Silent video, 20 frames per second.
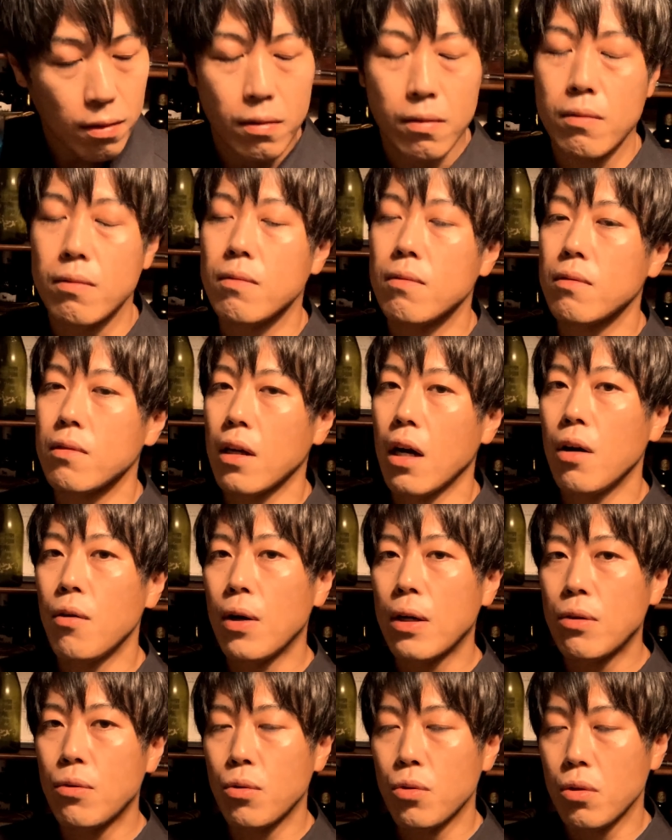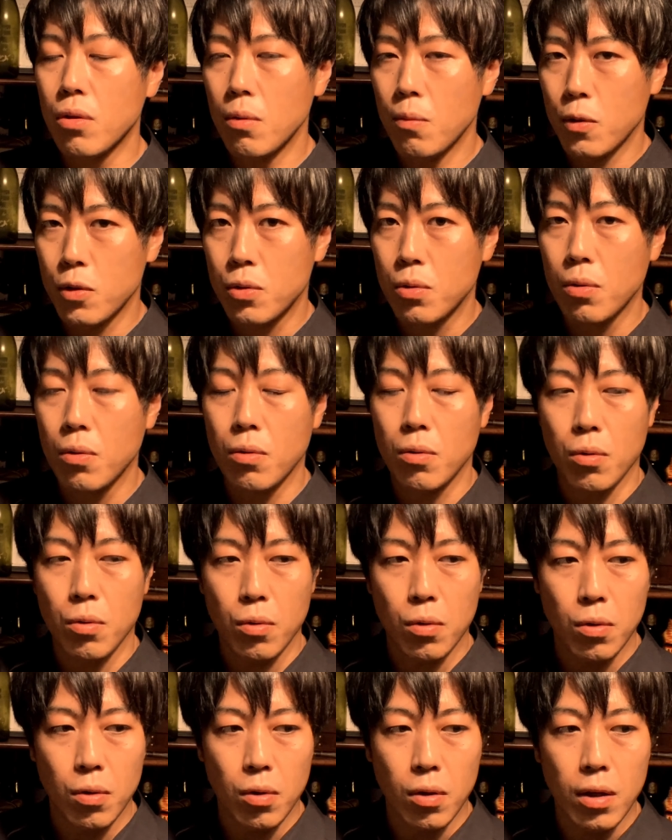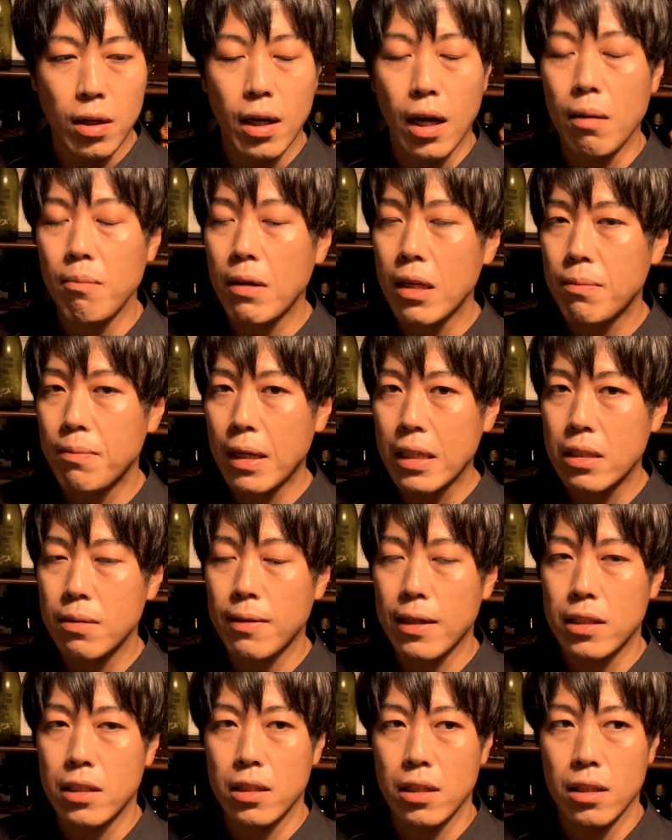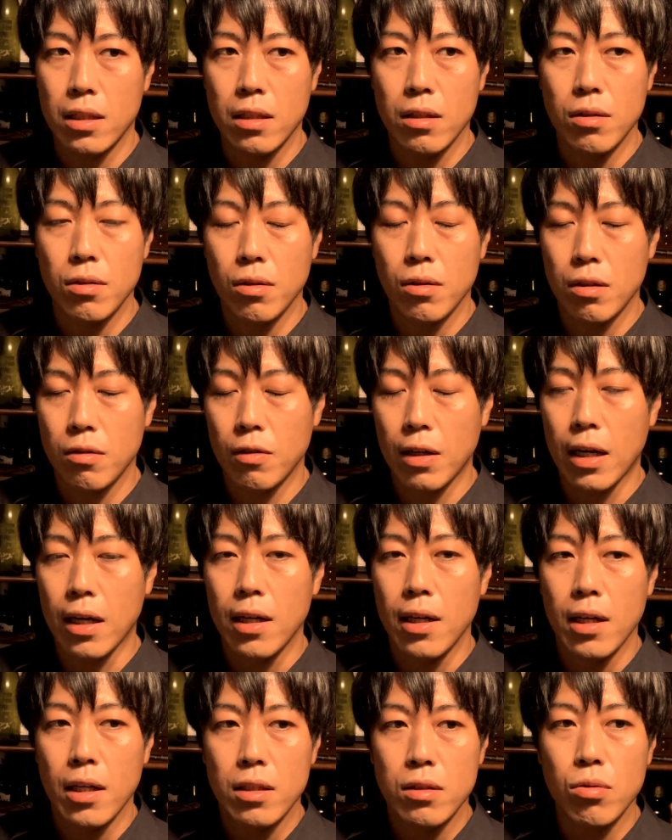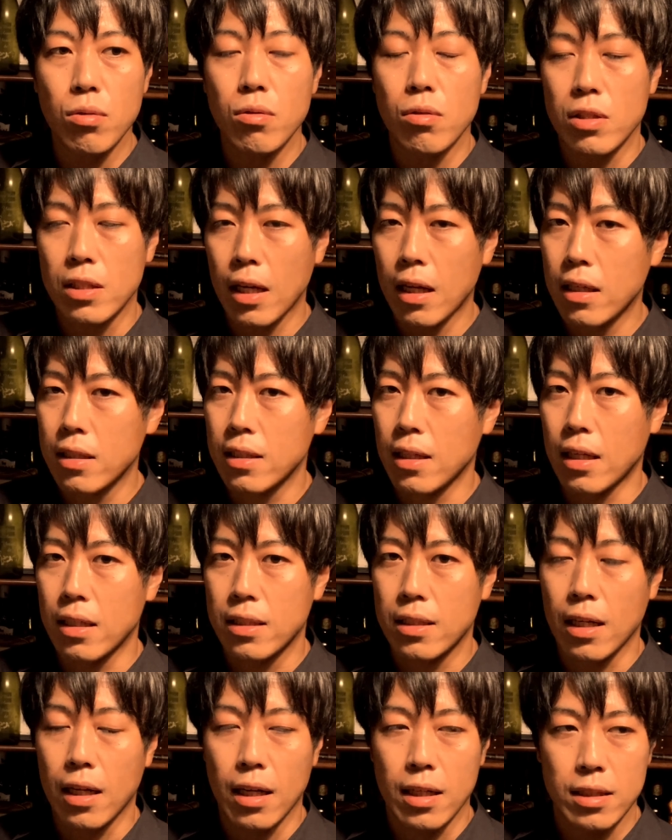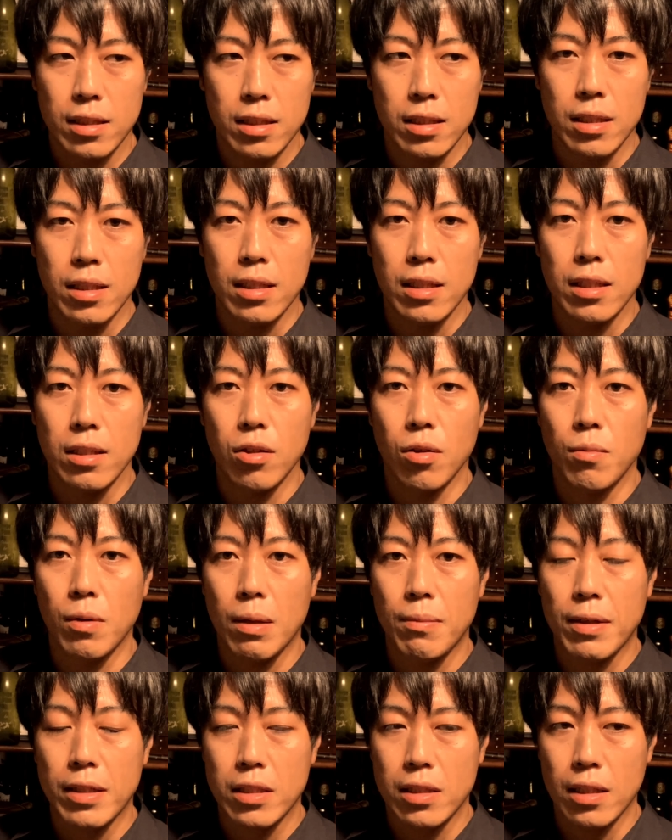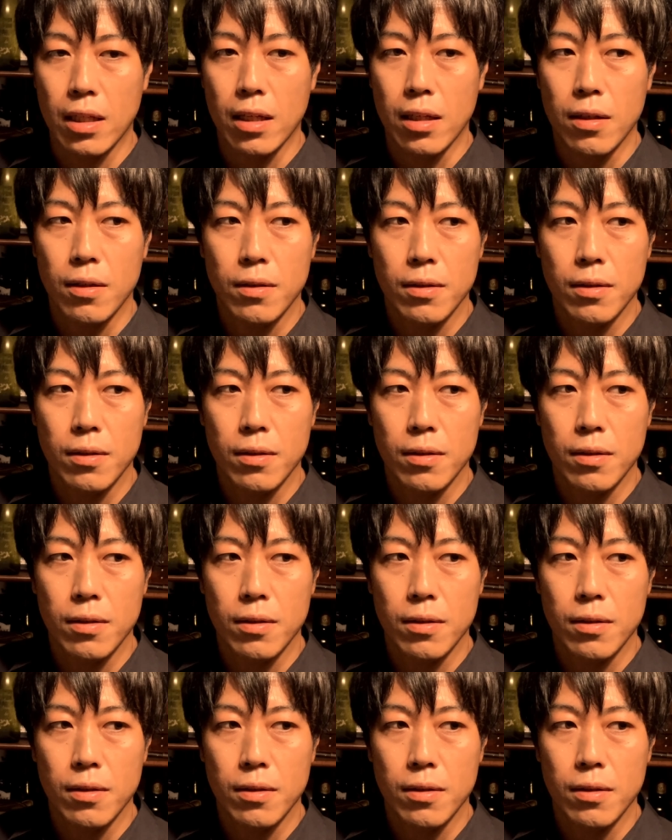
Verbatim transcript: うん、泡の音もちょっとこう、あんまりバチバチっていうよりは、ちょっとサラサラした感じに思いますね。